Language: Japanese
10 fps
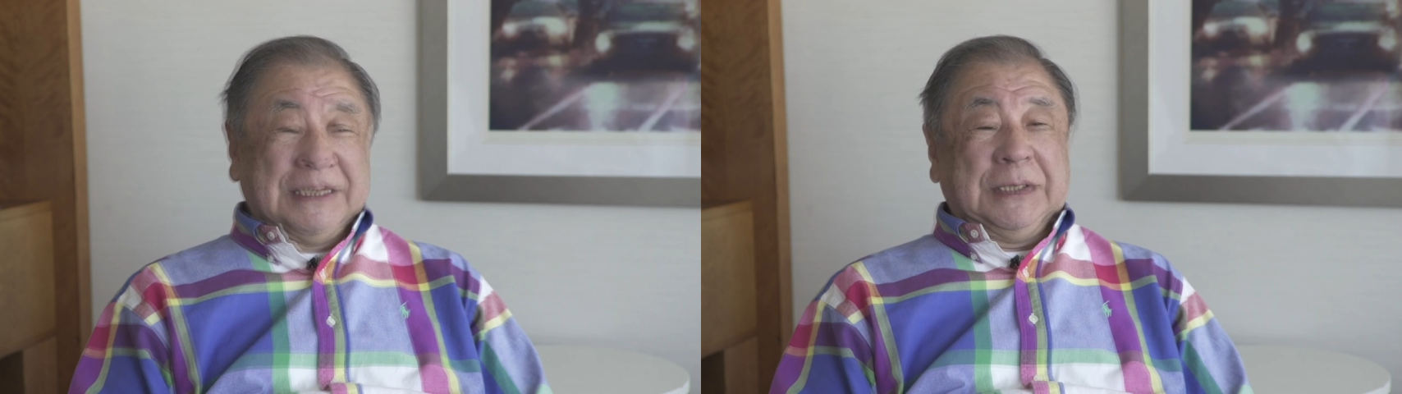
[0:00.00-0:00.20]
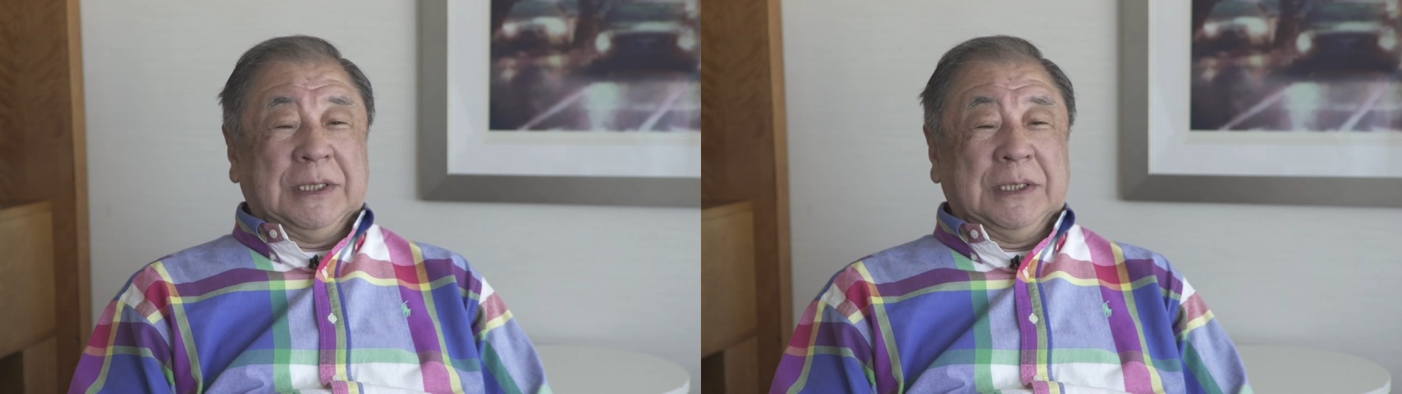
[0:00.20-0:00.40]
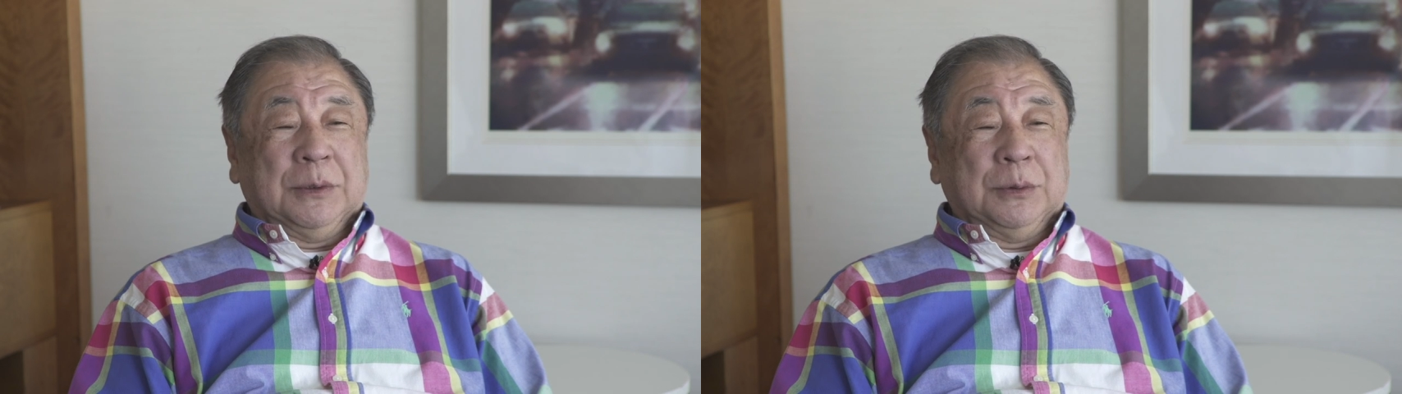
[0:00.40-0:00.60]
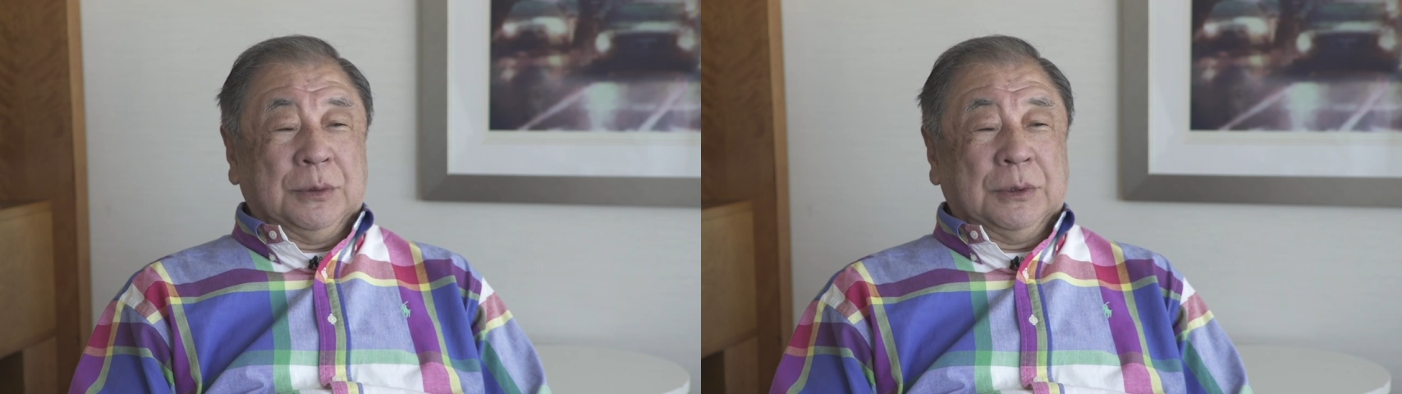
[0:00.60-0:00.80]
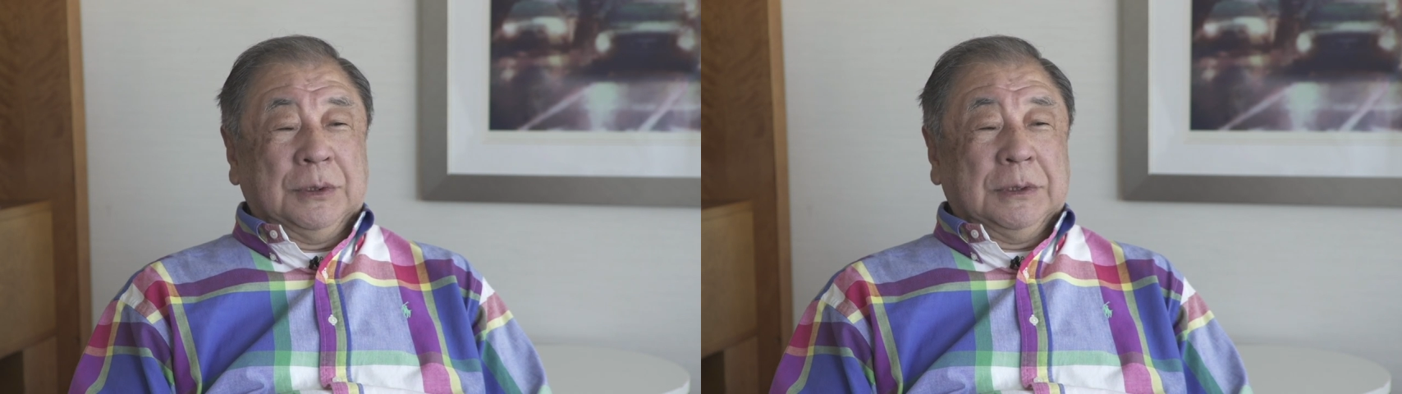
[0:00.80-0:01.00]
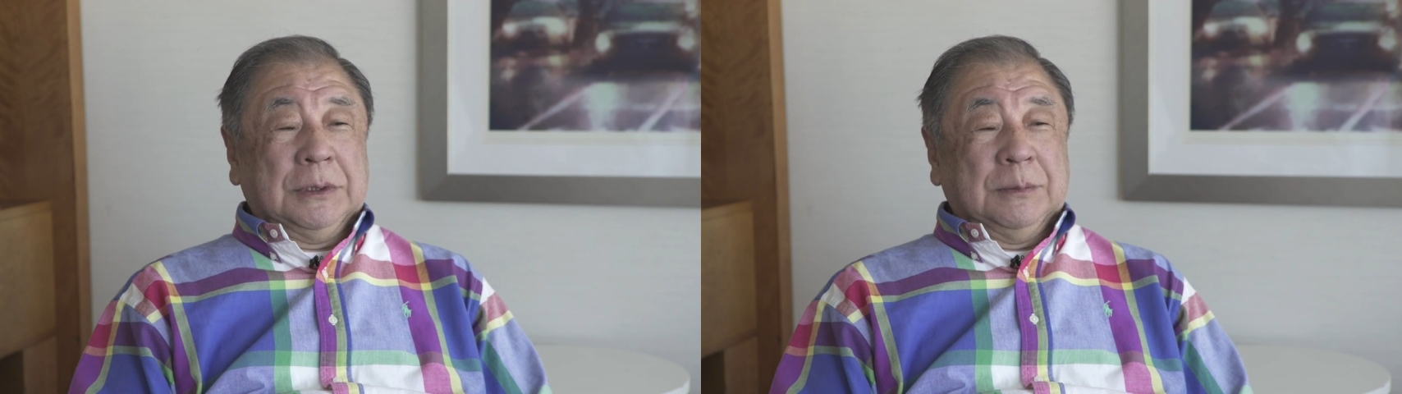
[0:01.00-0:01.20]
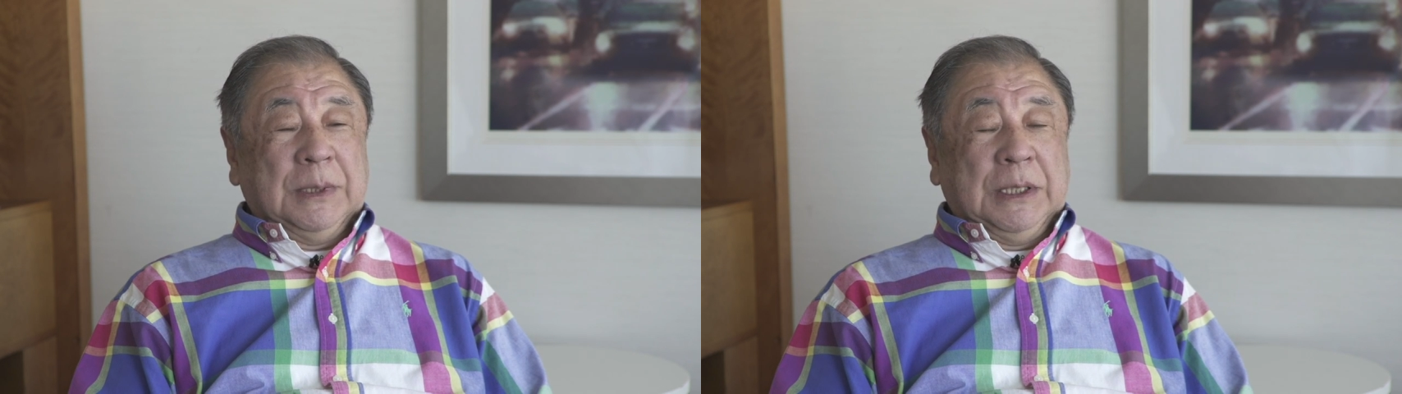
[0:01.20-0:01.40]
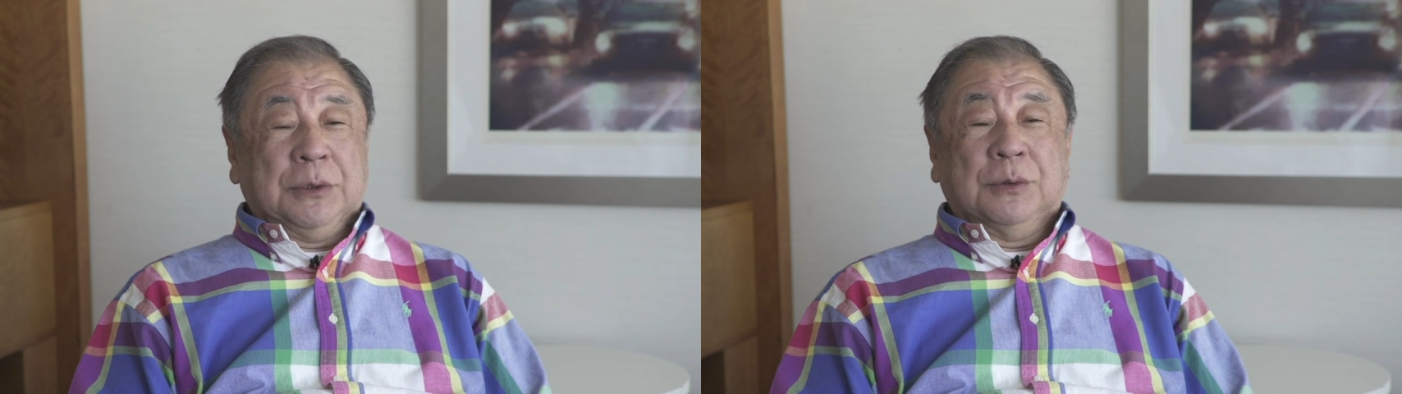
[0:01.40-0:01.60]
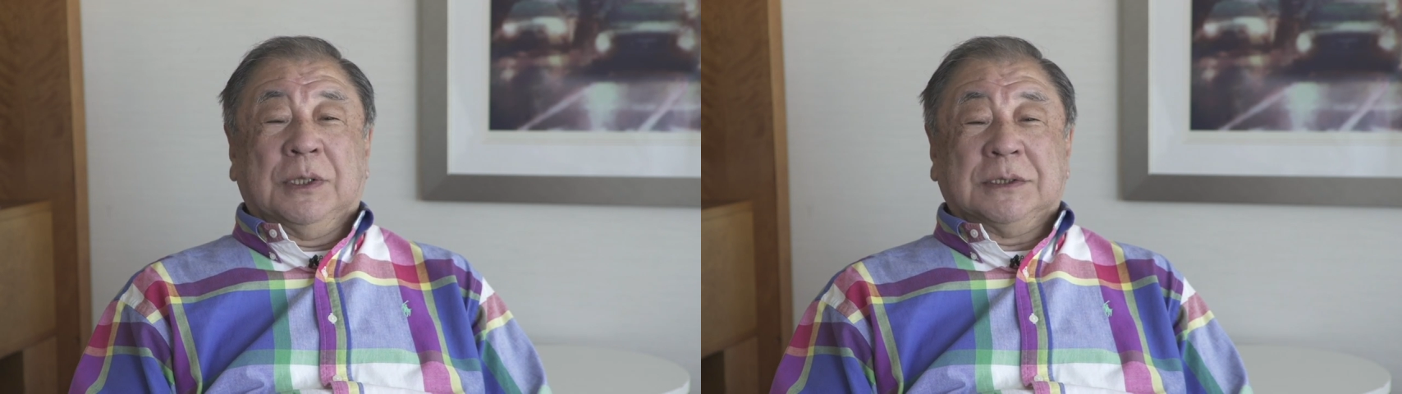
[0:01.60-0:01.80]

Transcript: イタリア語の影響